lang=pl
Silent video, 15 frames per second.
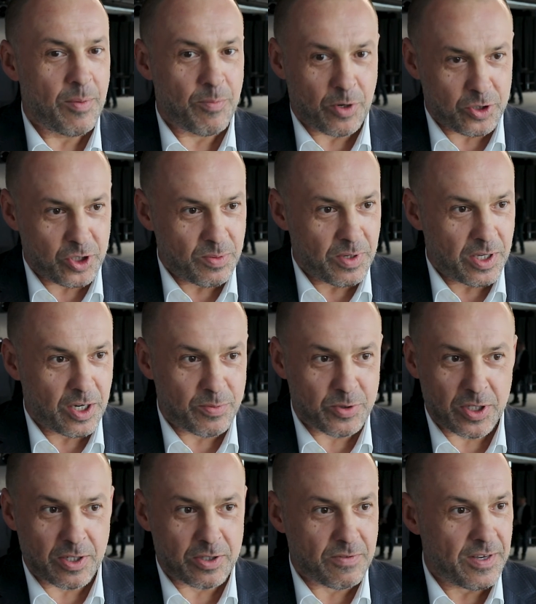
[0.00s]
prosimy ich o
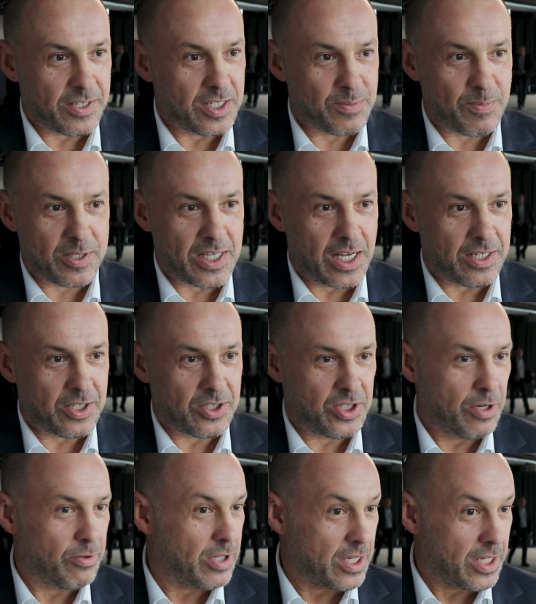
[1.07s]
przygotowanie specjalnych
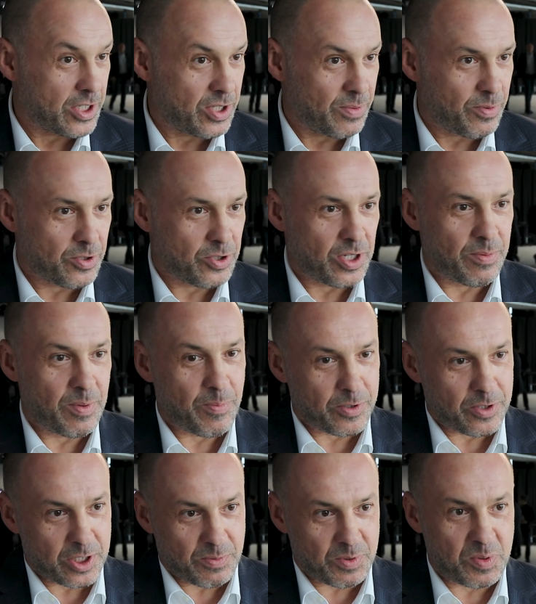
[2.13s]
dzieł na nasze potrzeby, po
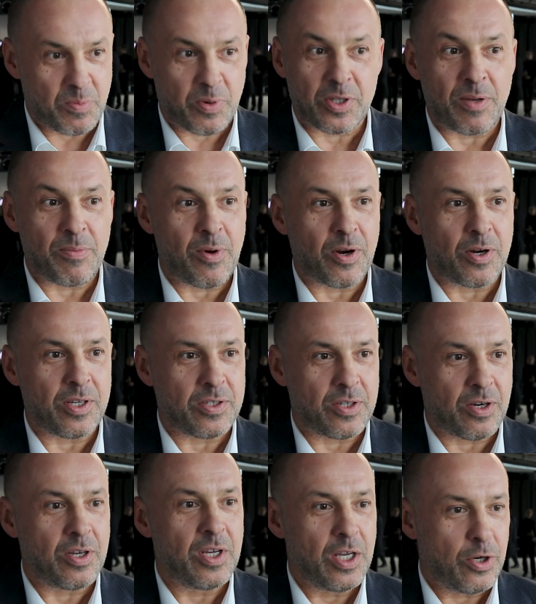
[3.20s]
to, żebyśmy potem mogli
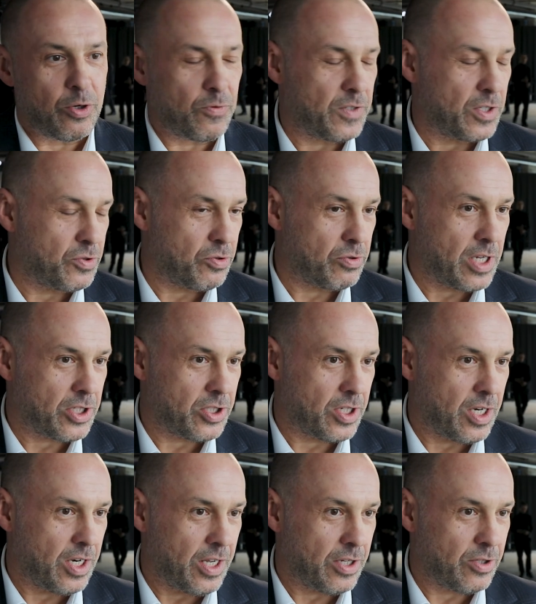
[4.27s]
to również wśród naszych
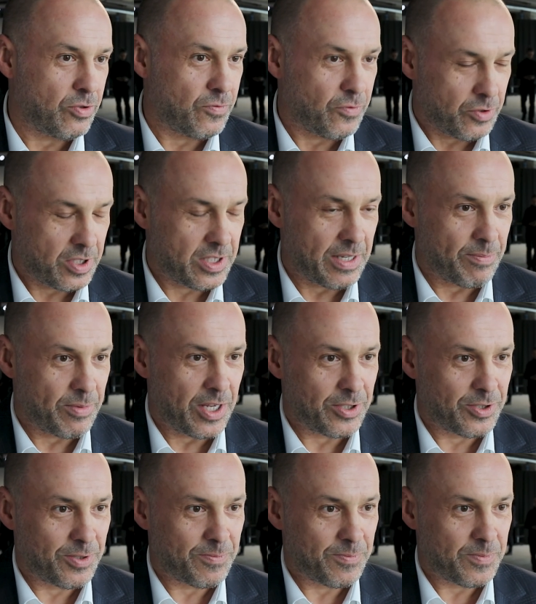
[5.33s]
klientów
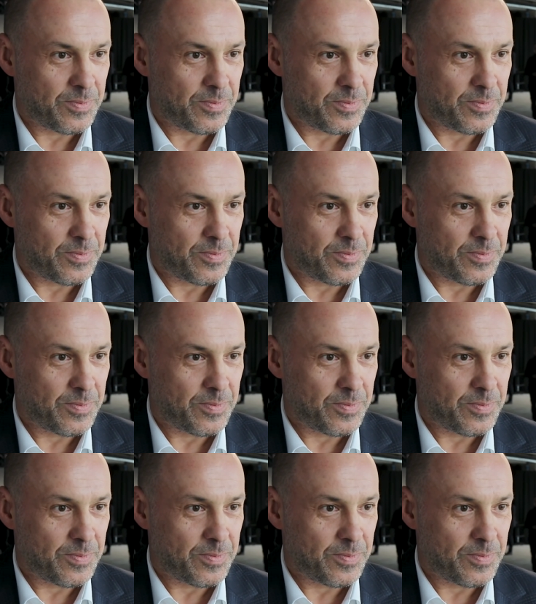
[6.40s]
udostępnić.